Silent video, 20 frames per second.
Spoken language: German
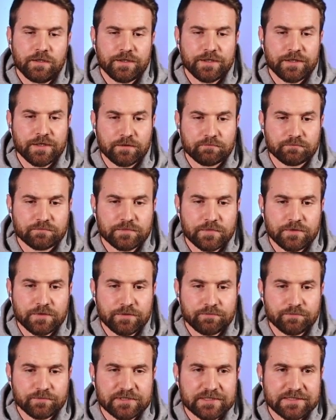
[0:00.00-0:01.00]
Ja,
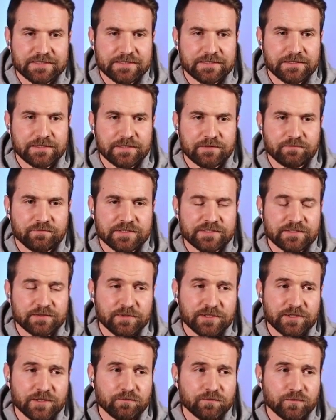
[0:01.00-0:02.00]
ähm, tatsächlich haben wir
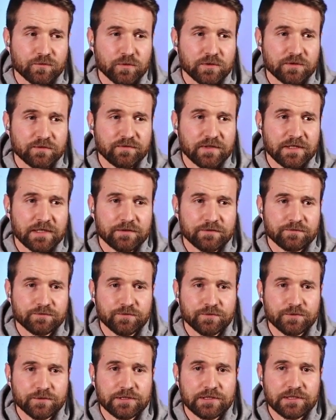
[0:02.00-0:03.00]
ziemlich auf Null gefahren
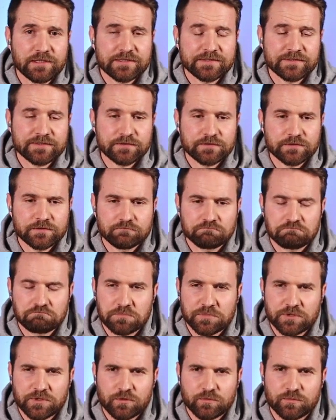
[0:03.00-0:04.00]
für die letzten,
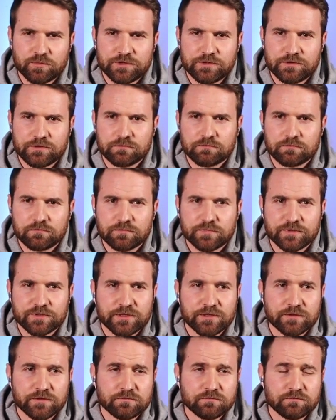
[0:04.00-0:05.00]
ich glaube, die
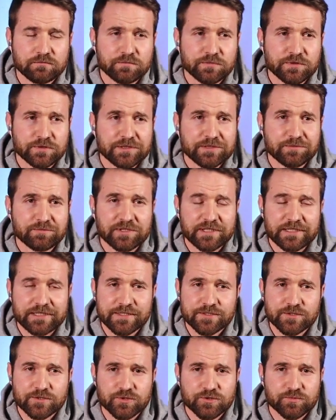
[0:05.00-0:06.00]
seit seit dem
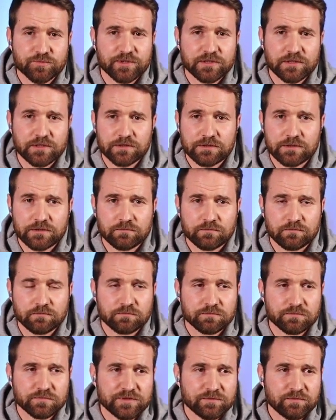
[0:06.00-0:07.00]
Dresden-Spiel
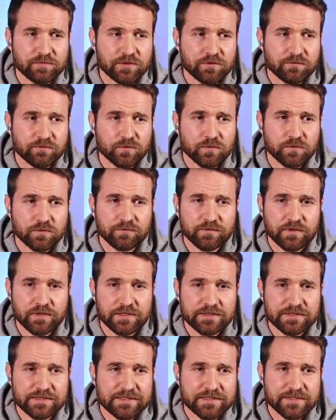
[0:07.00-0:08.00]
ähm, ziemlich auf Null gefahren.
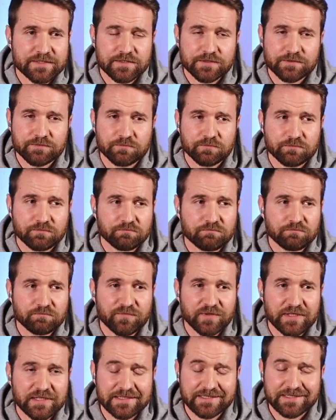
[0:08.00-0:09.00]
Das heißt, ähm,
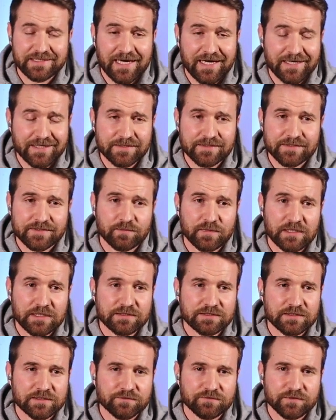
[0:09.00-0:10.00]
wirklich gar nichts
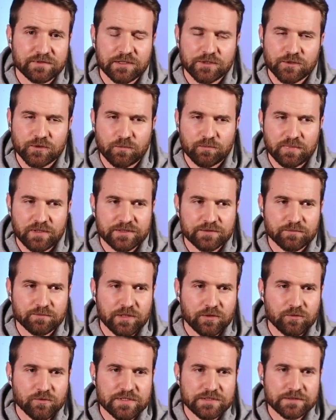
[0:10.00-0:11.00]
gemacht, also wirklich komplette
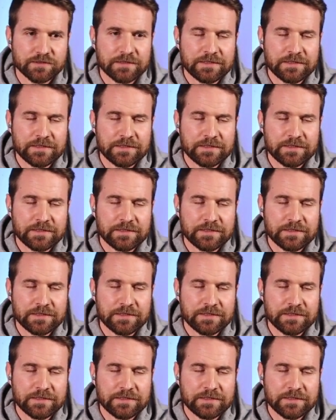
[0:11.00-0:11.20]
Pause.